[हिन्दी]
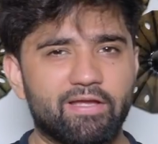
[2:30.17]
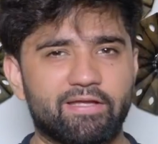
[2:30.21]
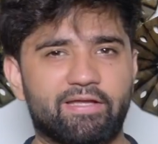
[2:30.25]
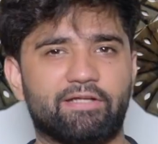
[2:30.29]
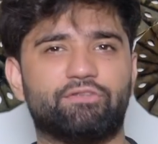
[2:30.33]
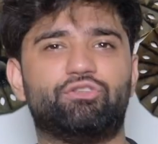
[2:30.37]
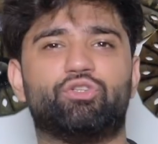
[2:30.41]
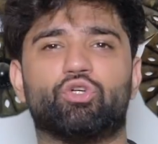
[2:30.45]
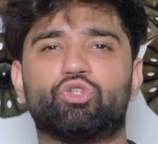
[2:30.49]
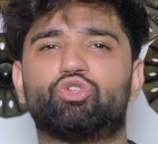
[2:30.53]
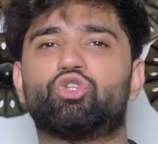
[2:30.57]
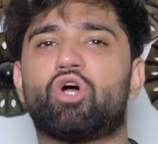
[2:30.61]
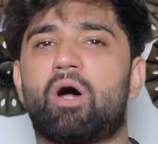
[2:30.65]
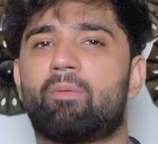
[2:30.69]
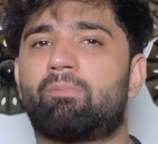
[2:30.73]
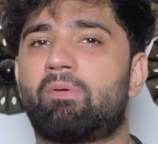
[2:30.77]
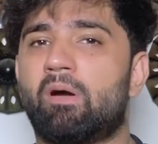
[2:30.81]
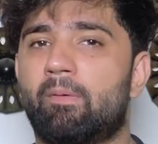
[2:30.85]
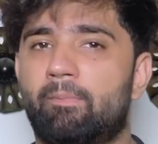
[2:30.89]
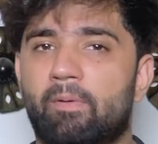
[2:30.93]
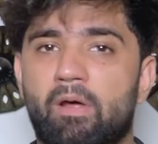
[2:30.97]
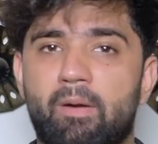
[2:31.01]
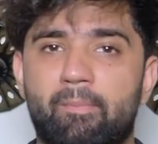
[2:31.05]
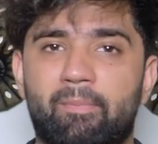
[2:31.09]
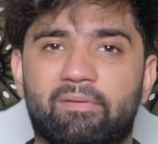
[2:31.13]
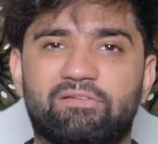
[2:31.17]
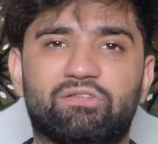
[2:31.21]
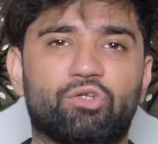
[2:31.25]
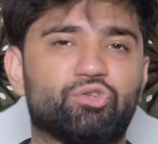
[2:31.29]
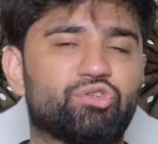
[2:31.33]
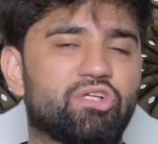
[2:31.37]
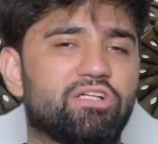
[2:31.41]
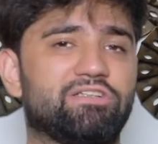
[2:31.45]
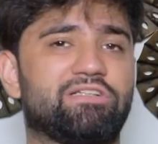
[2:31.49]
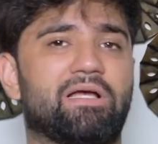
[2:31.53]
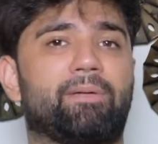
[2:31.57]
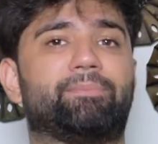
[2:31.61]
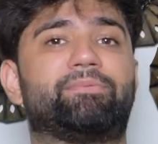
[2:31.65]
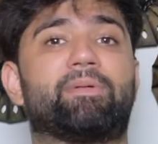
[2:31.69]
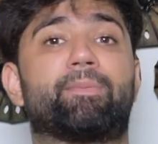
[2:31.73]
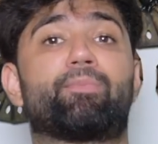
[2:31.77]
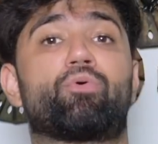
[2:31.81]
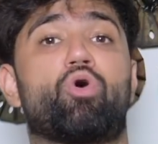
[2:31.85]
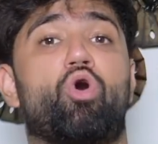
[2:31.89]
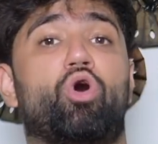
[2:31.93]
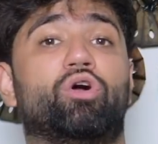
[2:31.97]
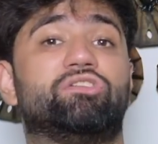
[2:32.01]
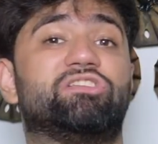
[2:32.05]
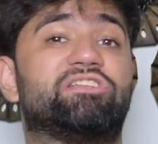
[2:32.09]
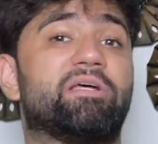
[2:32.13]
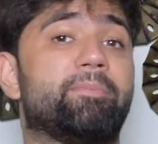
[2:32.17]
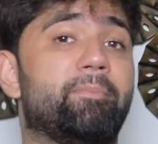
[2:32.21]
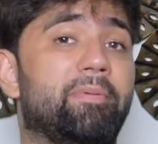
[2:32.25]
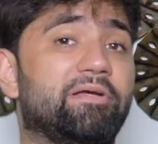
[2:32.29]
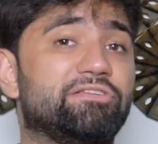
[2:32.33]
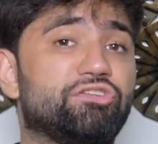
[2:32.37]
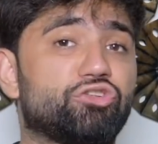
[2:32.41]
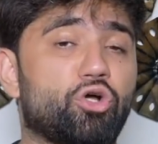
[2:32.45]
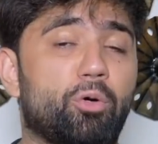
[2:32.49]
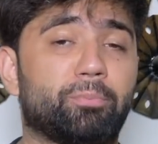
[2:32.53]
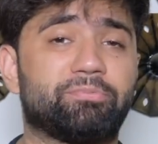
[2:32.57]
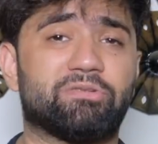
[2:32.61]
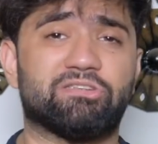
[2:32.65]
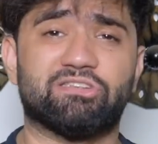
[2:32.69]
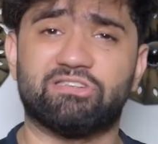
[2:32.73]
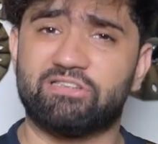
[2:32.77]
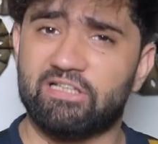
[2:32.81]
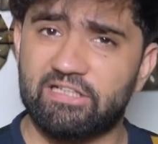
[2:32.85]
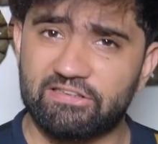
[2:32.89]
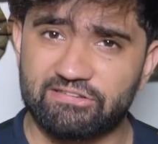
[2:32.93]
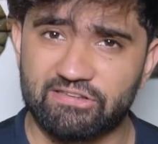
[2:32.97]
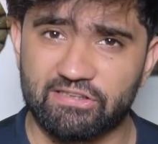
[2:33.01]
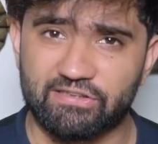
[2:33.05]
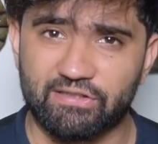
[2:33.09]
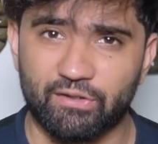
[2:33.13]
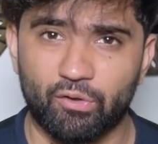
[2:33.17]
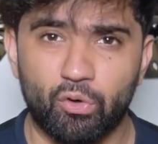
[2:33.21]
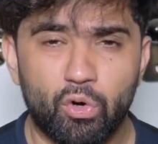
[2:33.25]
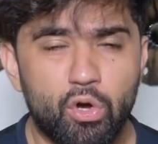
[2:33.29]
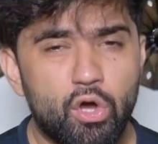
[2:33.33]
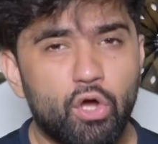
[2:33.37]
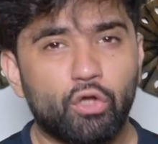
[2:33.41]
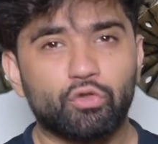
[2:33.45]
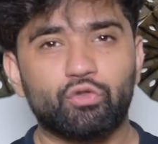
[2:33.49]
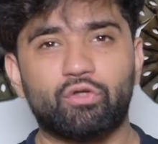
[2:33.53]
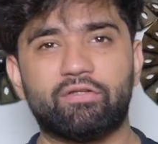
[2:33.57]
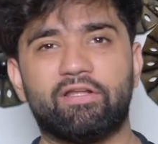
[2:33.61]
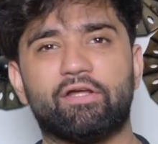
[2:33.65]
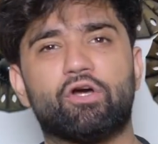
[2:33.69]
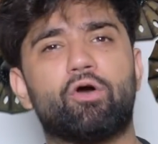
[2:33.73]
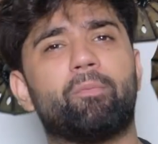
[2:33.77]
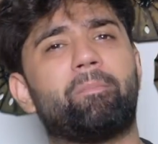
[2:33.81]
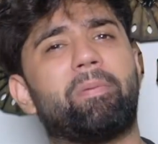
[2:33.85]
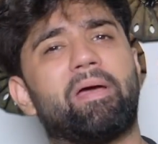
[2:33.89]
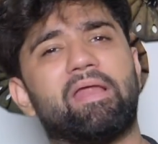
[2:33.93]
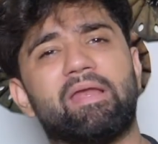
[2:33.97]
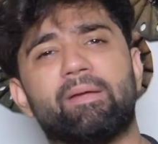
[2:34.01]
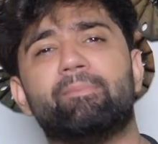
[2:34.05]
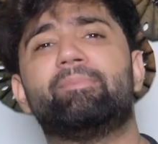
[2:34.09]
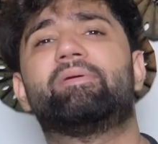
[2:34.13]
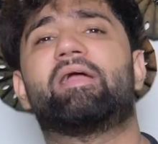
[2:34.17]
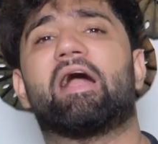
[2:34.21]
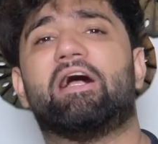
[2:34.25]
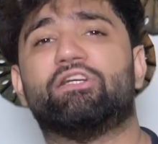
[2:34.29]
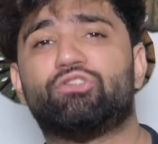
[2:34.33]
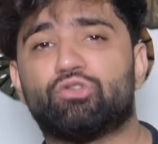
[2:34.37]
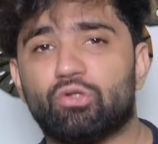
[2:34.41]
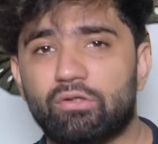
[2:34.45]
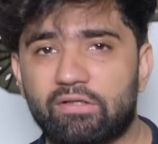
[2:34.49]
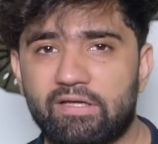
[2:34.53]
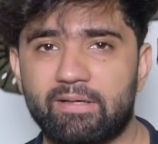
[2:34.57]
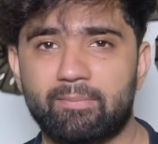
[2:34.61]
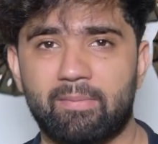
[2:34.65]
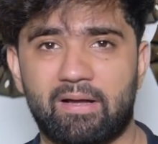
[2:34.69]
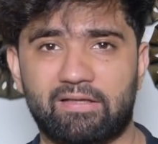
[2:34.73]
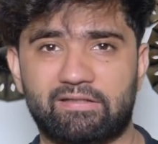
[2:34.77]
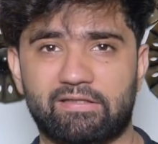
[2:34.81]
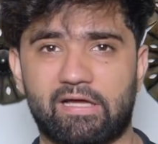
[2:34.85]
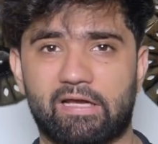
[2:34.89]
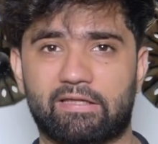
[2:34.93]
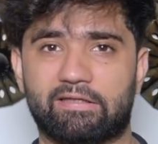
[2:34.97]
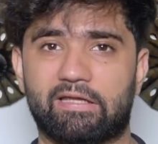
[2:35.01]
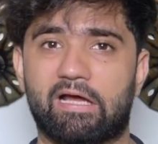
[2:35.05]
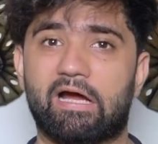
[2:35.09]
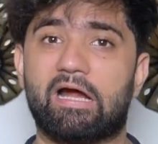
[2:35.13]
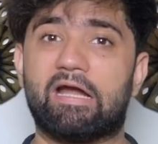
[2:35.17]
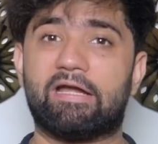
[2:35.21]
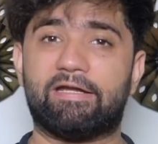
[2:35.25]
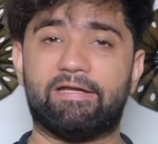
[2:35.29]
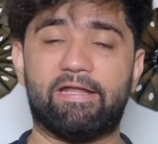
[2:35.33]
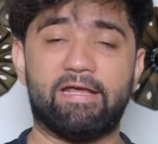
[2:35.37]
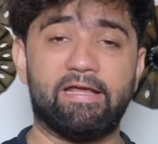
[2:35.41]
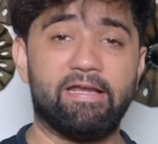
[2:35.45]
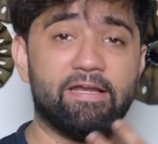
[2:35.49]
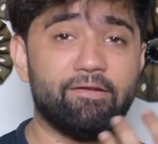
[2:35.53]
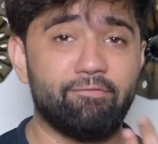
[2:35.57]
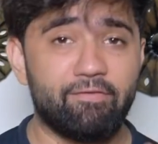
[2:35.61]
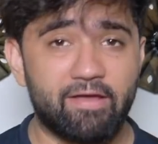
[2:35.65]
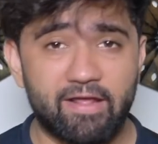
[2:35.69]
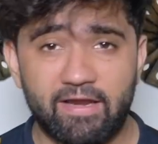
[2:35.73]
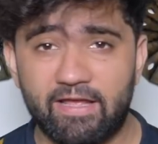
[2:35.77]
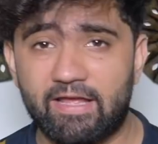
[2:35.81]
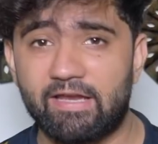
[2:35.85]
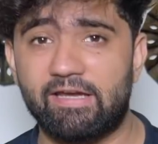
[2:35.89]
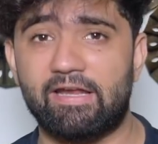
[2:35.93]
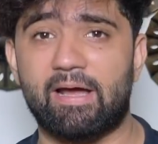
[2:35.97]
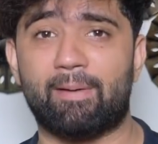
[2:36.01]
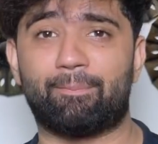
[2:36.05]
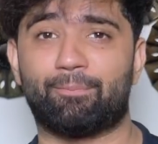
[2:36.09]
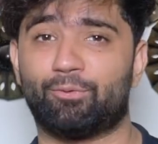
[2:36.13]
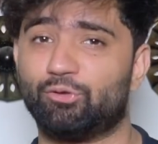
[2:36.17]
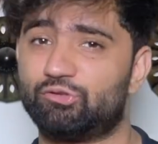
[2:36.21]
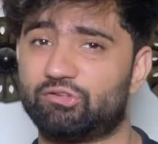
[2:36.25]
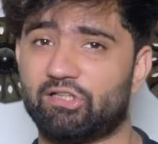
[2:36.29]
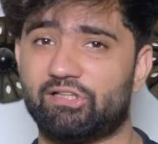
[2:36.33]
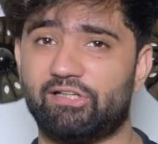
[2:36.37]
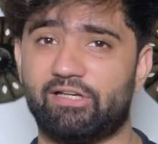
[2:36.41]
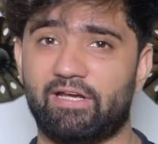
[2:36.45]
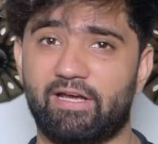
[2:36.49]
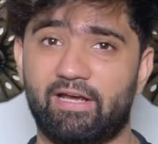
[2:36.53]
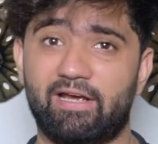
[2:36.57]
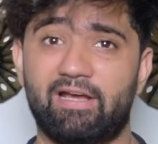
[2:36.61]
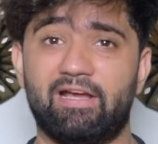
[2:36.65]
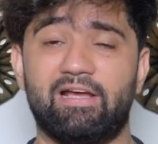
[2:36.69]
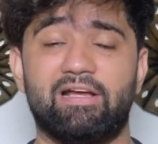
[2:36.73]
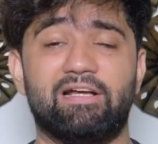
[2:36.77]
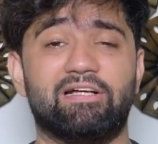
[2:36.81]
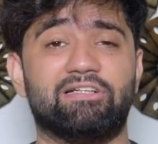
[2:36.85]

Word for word: कि जो जो आपका पर्पज़ है उसके हिसाब से आप कौन से बेस्ट ऑप्शन ले सकते हो तो देखो पहले हम कैजुअल की बात करते हैं अगर डेली वेयर के लिए आपको चाहिए